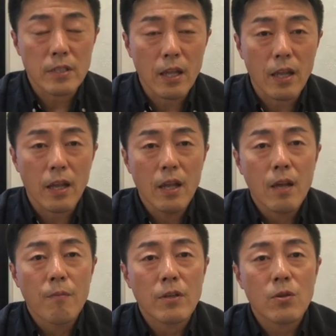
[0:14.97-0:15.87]
て
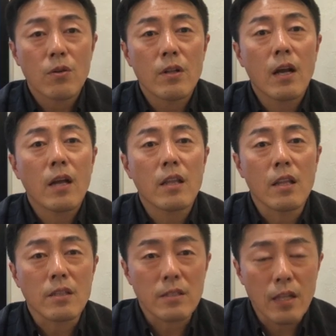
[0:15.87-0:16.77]
まあ、その中で
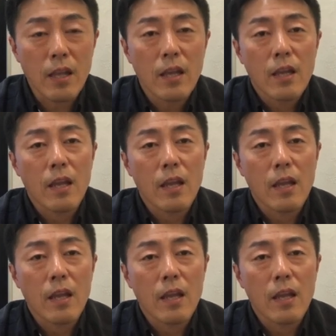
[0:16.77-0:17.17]
ですね、